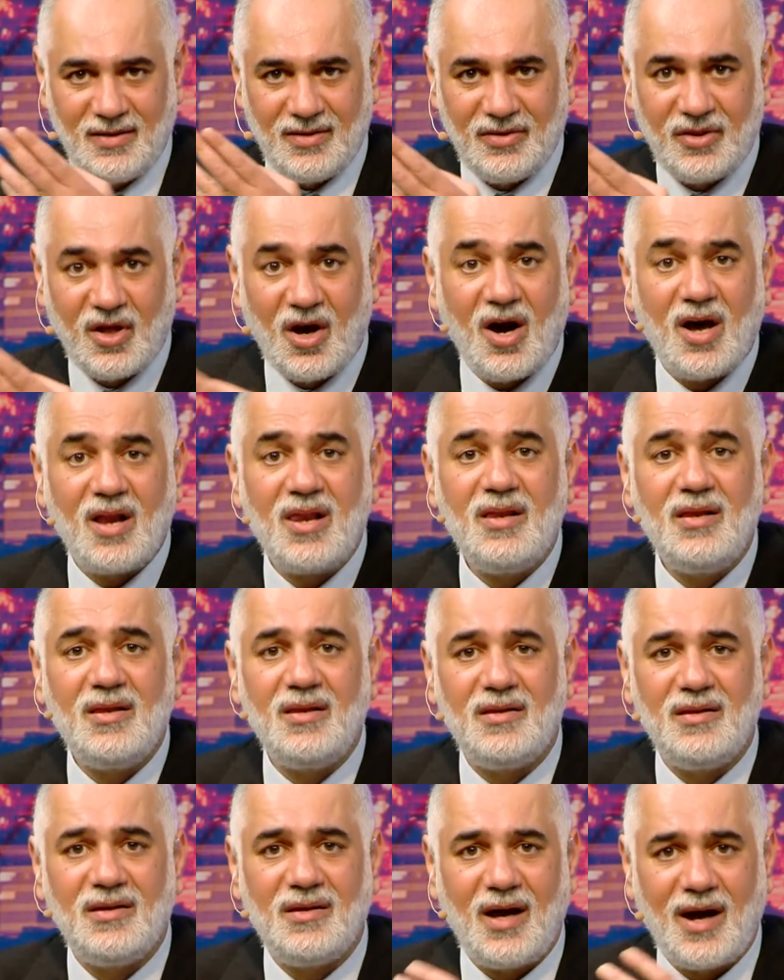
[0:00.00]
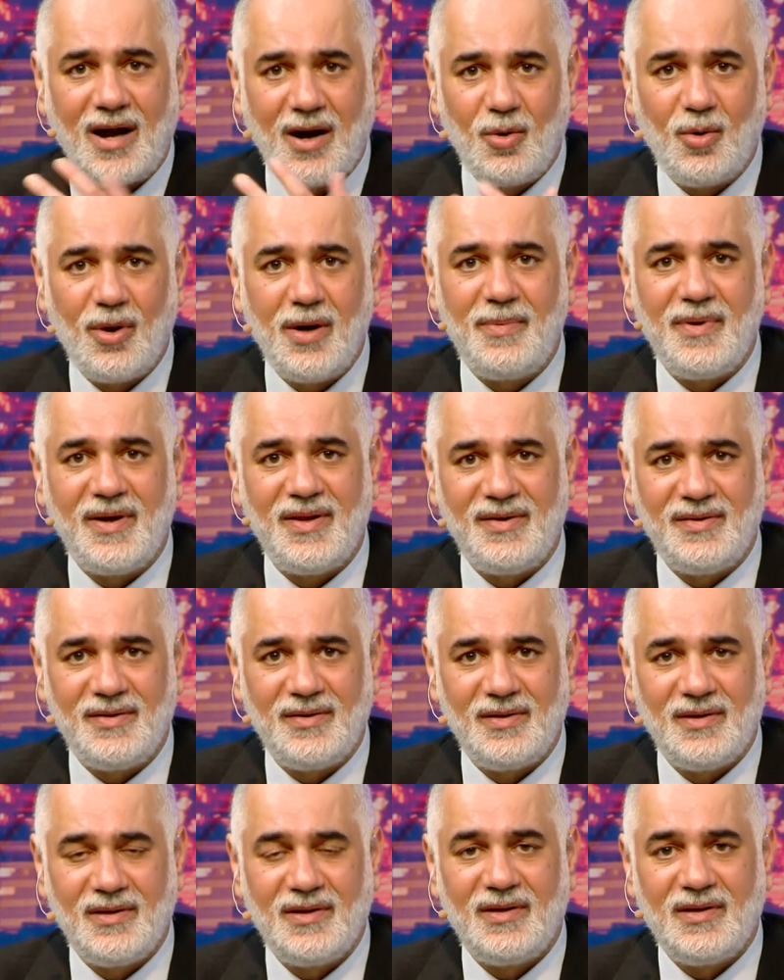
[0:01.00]
ضال او ابن
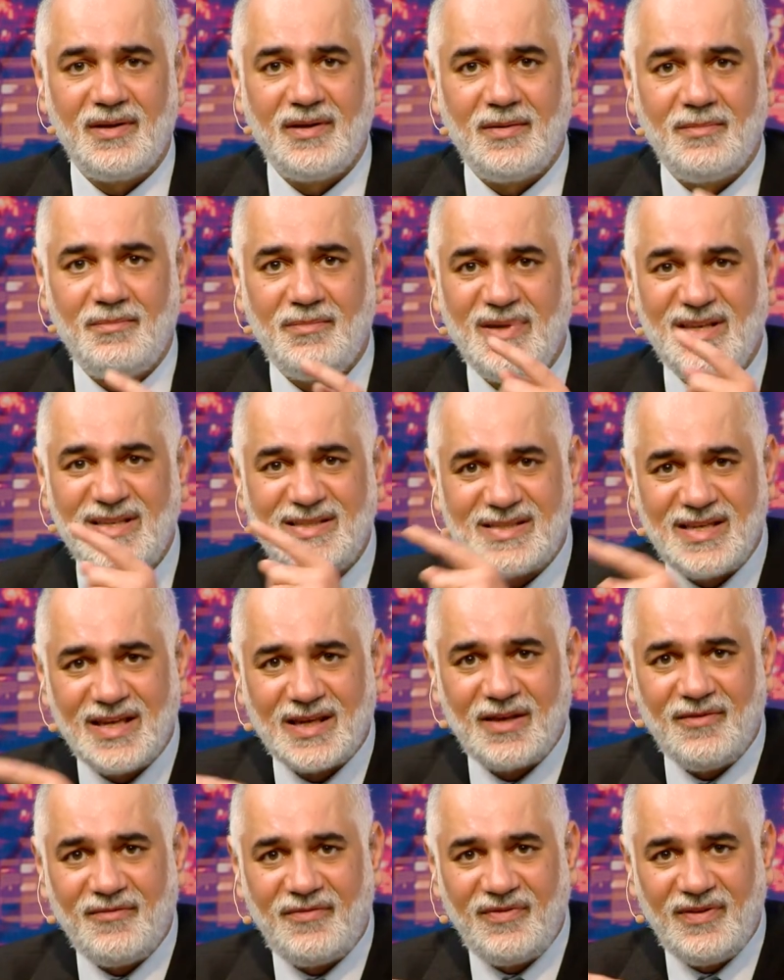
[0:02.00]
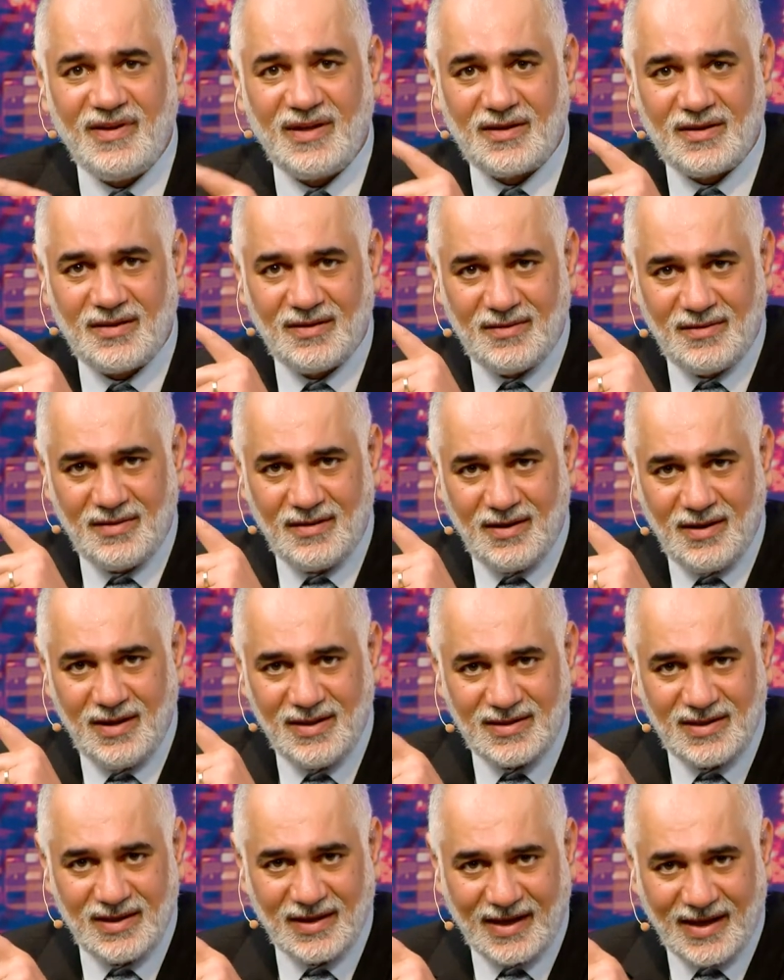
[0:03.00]
مين ساكن فيك
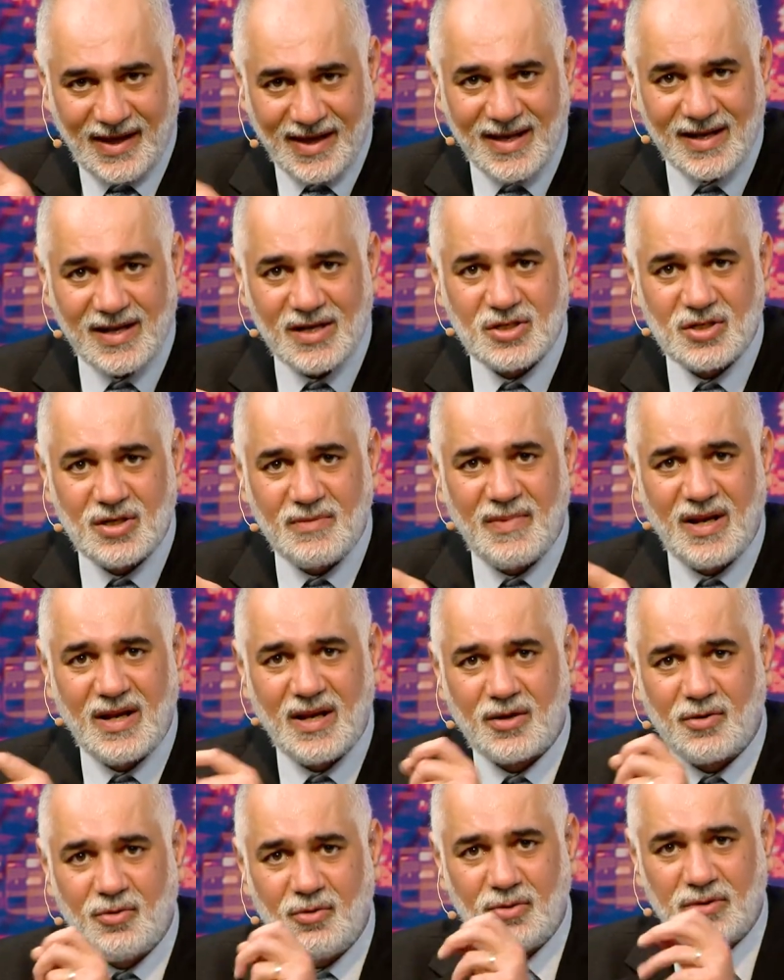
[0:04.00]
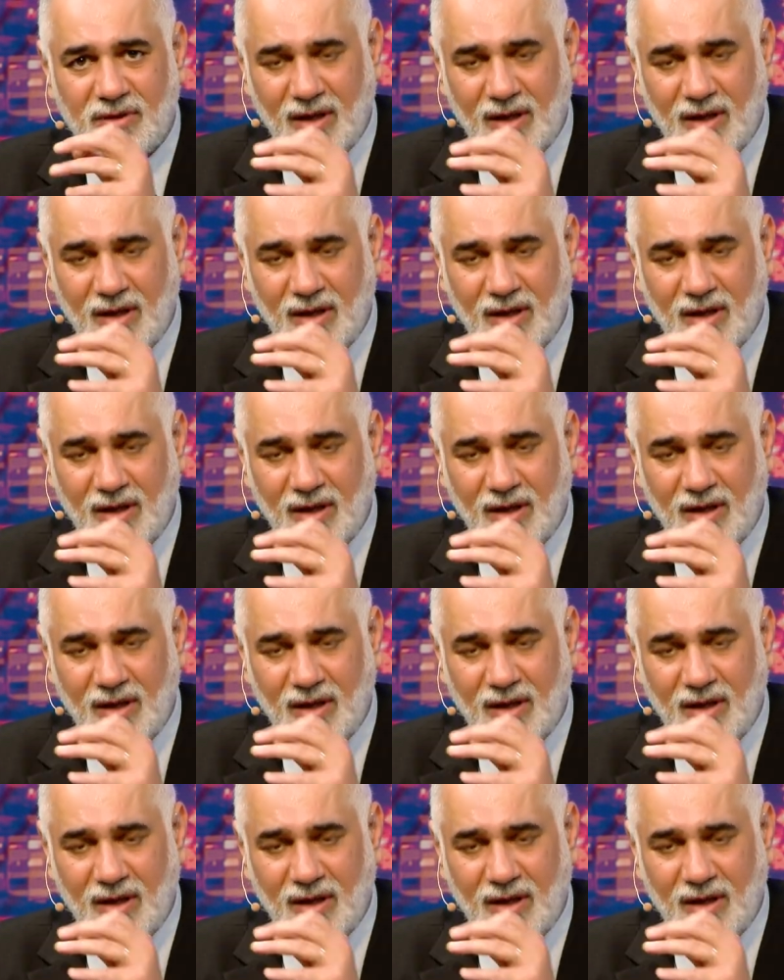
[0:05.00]
انت خارج الملكوت